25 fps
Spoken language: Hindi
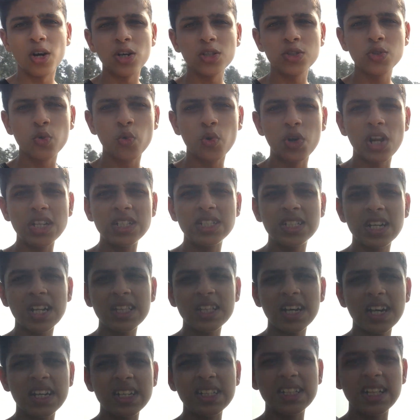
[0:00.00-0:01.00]
और सूरज
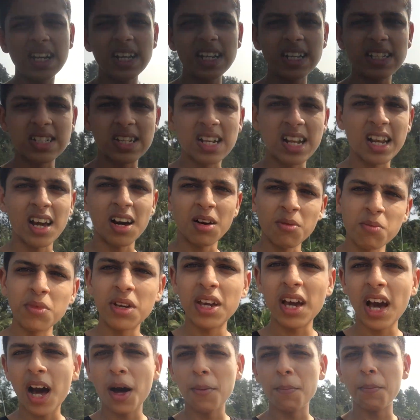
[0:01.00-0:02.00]
दादा इधर है इसलिए हम
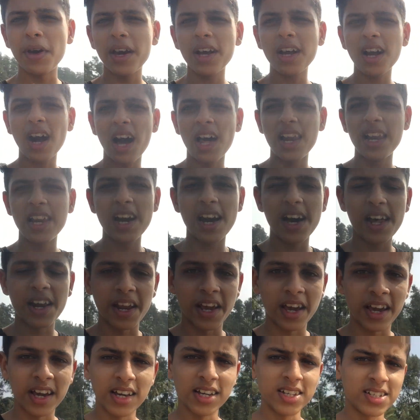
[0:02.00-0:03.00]
यहाँ पे काले आ
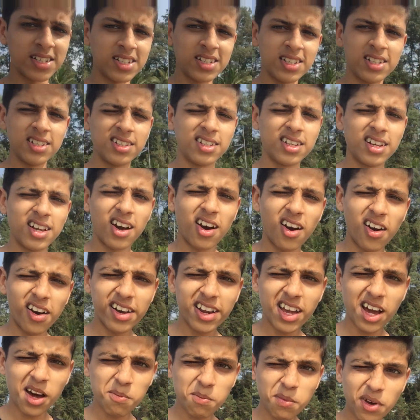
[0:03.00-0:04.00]
रहे हैं
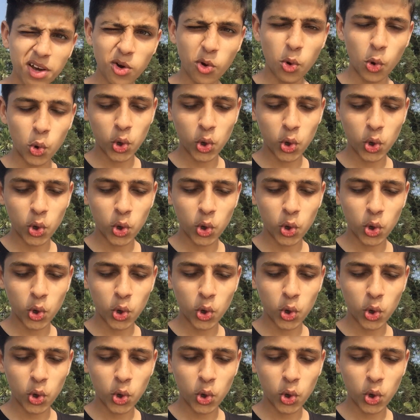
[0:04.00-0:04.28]
और यहाँ पे